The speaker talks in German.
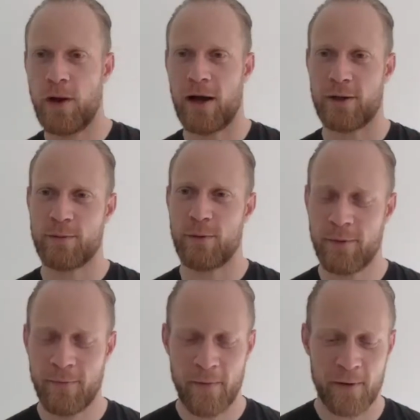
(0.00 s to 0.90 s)

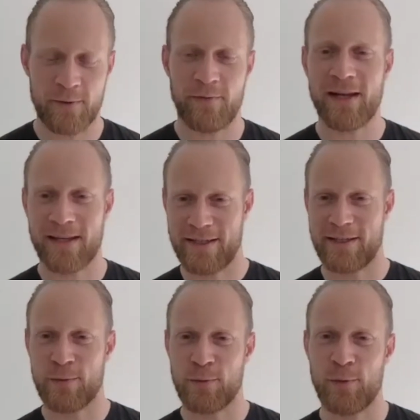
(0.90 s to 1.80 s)
angesprochen. Schon wieder eine
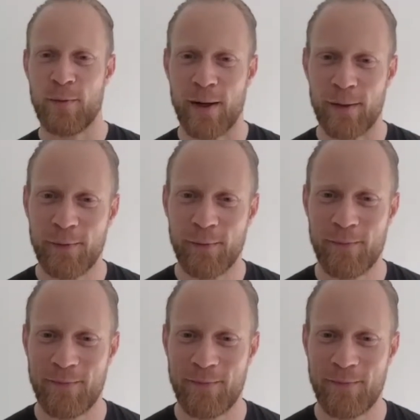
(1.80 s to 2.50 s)
richtig gute Überleitung.